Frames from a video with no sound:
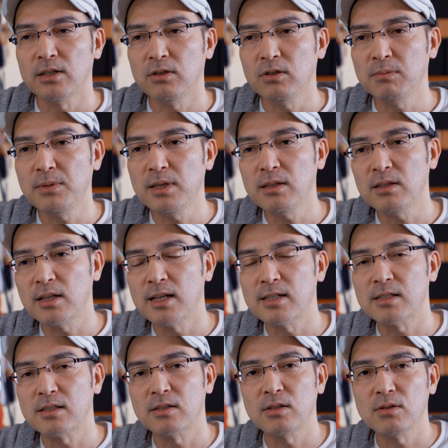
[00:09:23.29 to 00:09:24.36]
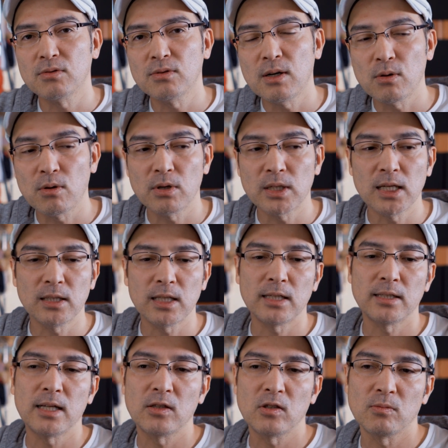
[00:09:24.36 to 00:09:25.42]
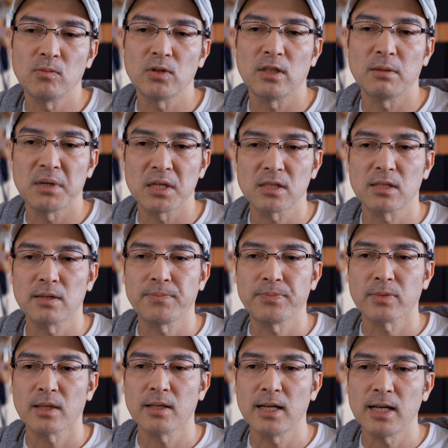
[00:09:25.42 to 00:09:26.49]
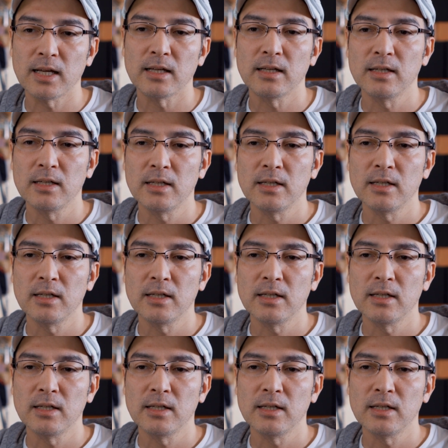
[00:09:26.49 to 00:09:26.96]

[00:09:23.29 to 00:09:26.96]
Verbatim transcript: いうメンテナンスっていうのは行いたいなって思ってます。はい。